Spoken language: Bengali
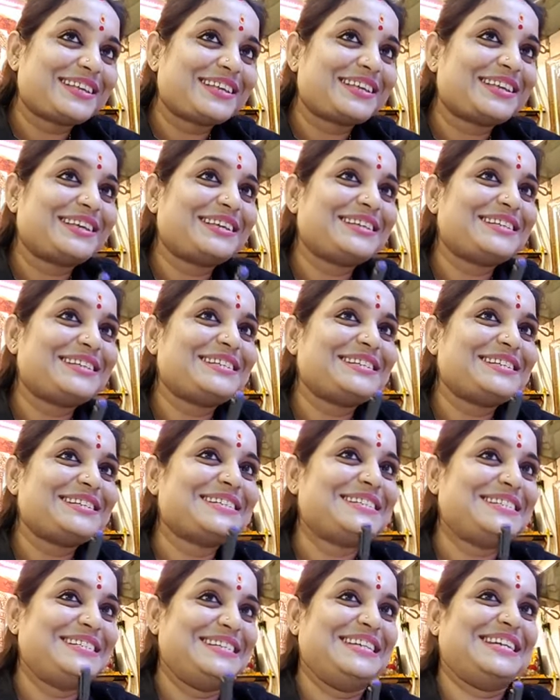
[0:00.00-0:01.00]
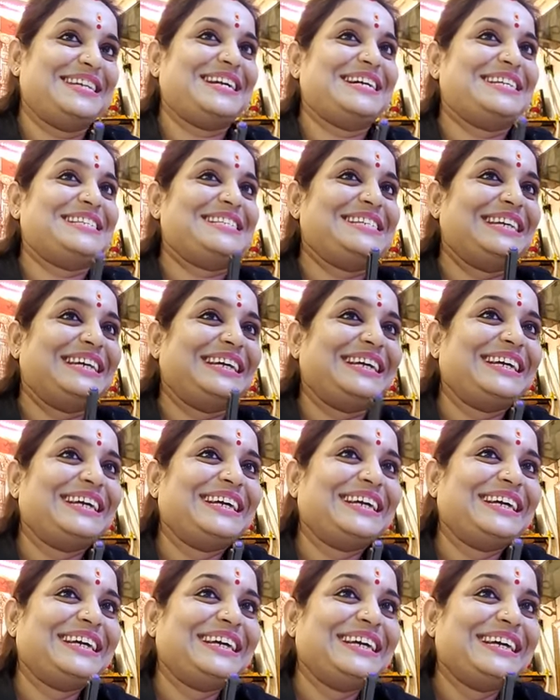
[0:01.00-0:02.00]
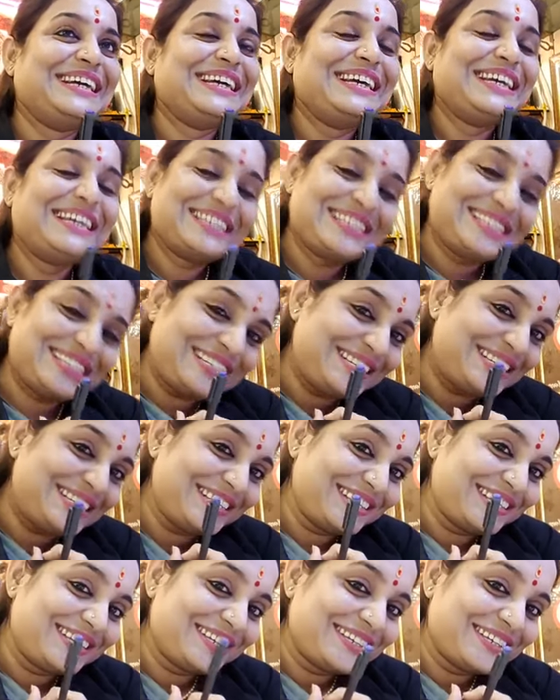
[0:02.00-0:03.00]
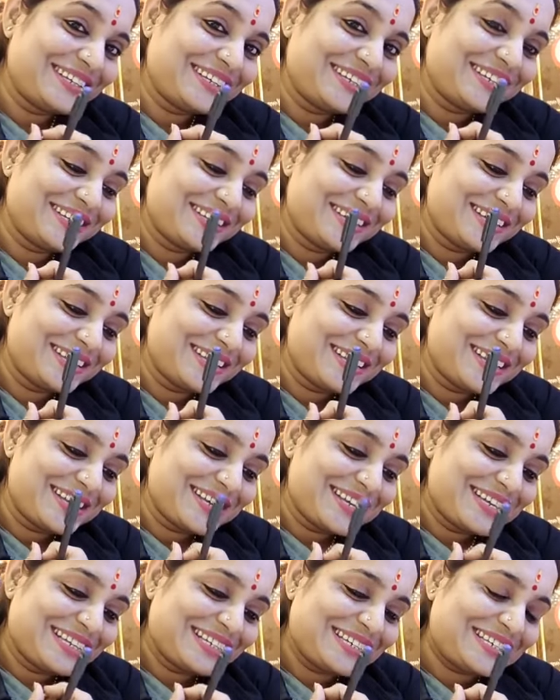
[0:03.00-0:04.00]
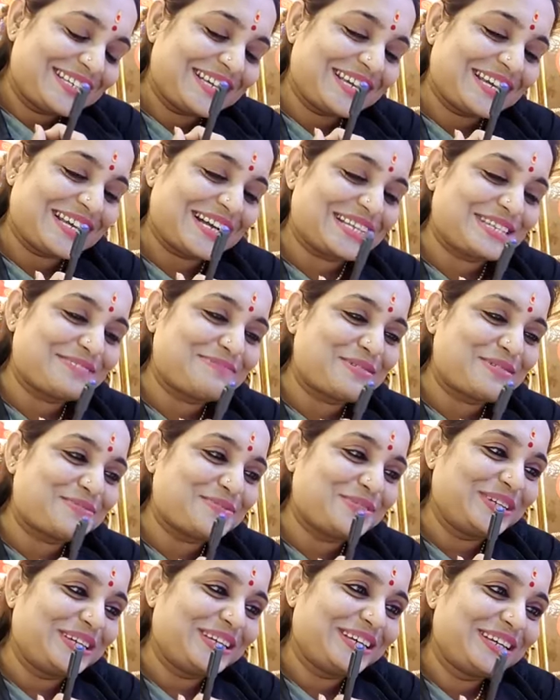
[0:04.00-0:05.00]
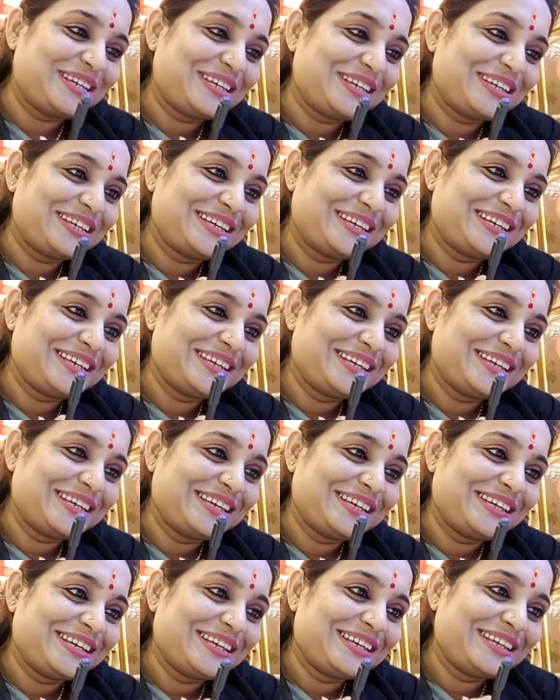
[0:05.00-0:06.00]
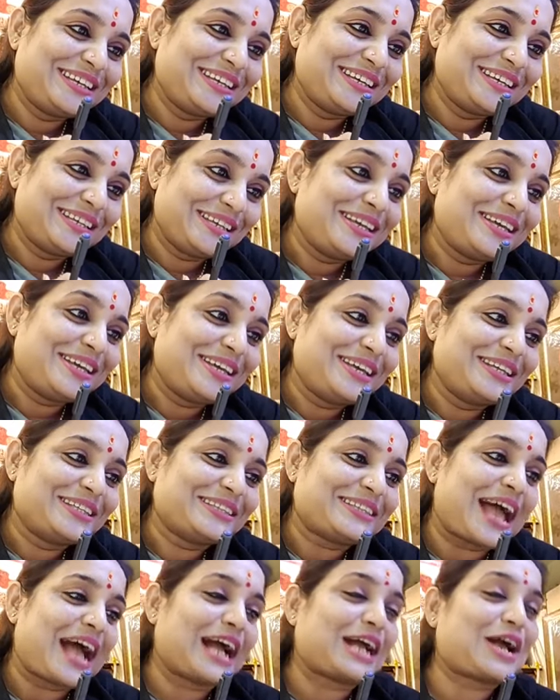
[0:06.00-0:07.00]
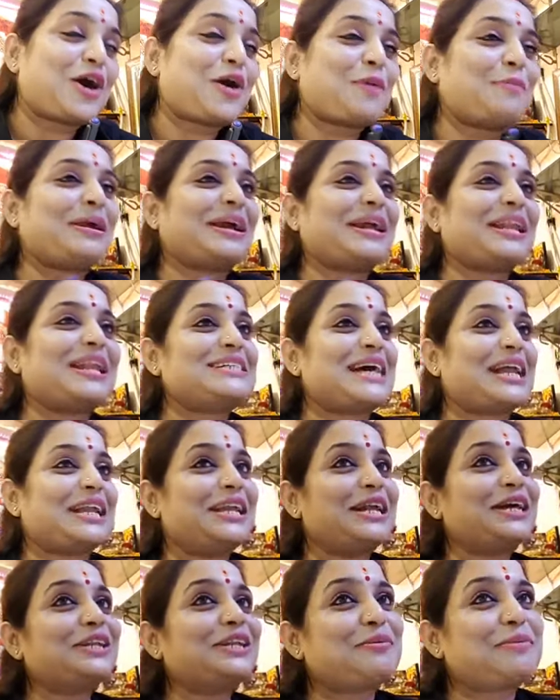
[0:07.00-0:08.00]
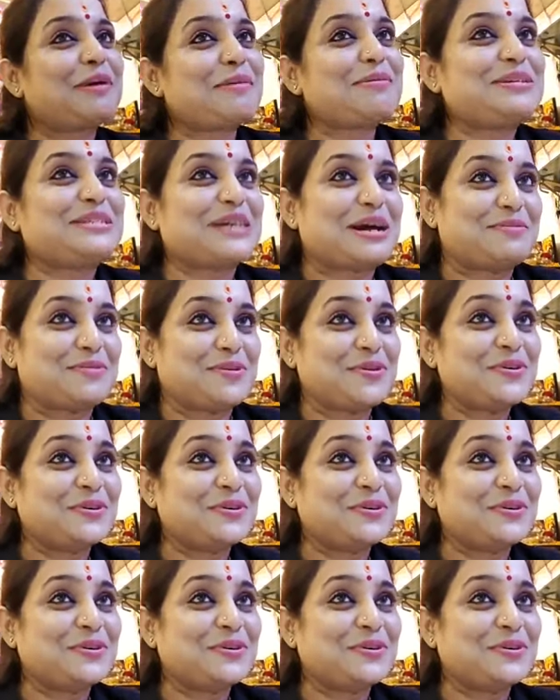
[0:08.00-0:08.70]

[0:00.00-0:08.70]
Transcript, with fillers: হ্যাঁ ঠিক আছে ভালো লাগবে চলে আসবে আমার কাছে ঠিক আছে আমি ফেব্রুয়ারিতে দেখা করি থাকা হবে কিনা জানি না তবে আমি যাবো